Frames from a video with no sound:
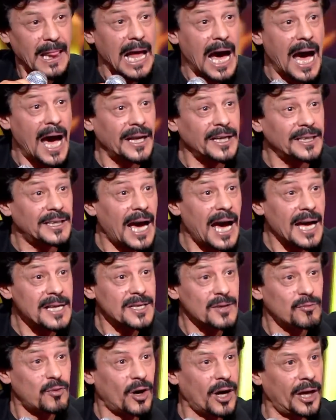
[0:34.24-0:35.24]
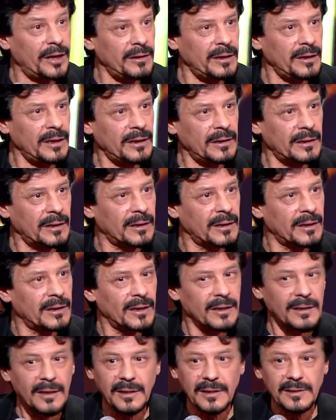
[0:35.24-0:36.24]
لا انا دا اعزف واغني اي
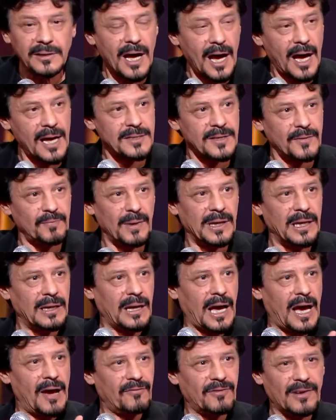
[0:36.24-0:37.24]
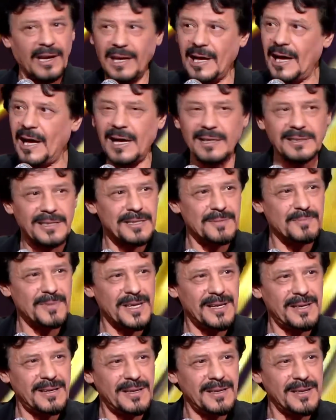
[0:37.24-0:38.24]
زين دا اعزف بالحفله يا شو اسمه
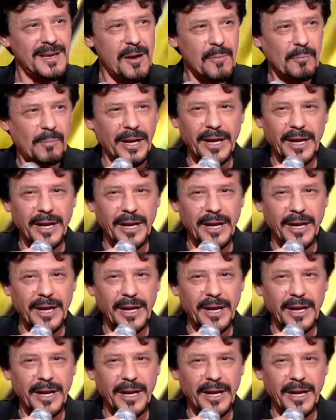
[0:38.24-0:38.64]
يا